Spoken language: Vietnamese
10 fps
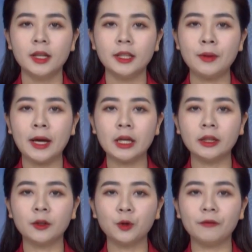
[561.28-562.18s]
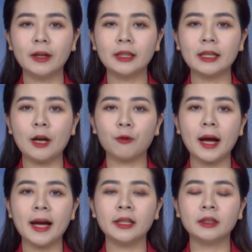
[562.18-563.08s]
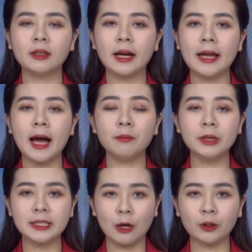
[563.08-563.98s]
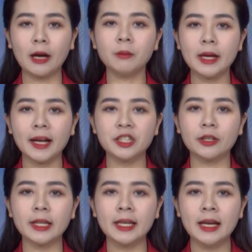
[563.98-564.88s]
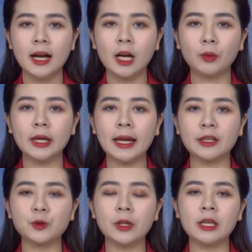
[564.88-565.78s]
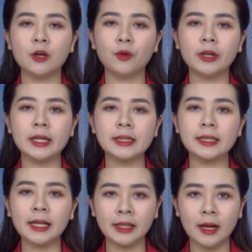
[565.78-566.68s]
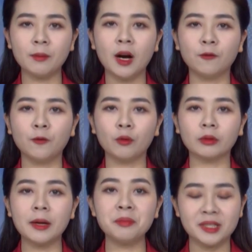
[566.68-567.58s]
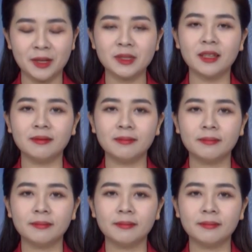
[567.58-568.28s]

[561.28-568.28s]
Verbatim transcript: Theo Đài khí tượng Thủy văn tỉnh Lào Cai, từ ngày 26 tháng 12 trở đi, không khí lạnh suy yếu khiến rét đậm ở vùng thấp chấm dứt.